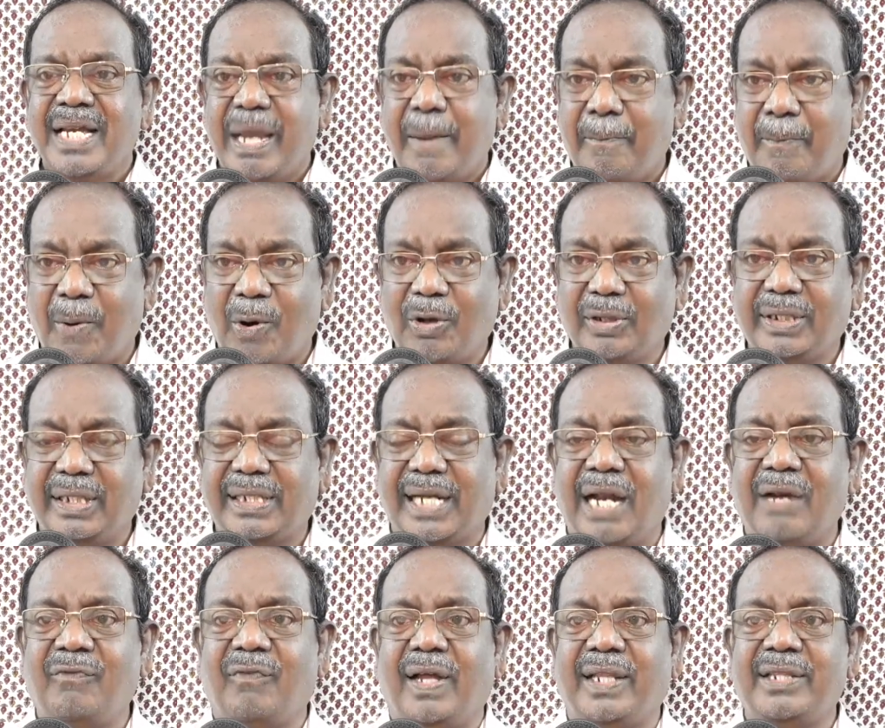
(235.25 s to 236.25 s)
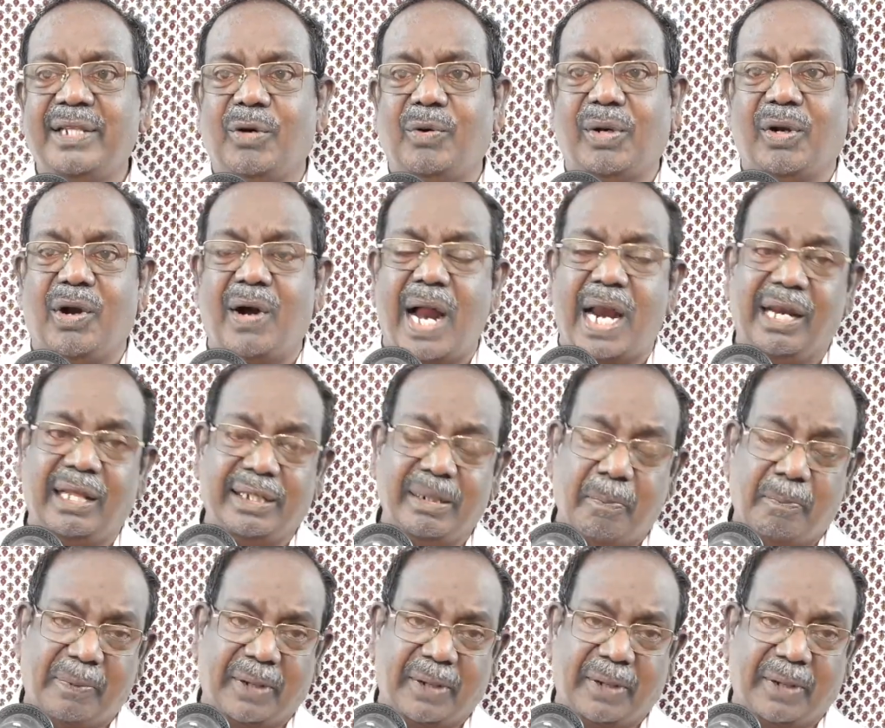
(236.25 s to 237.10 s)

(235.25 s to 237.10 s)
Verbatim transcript: இப்பொழுதுதான் வந்தவரோ அல்லது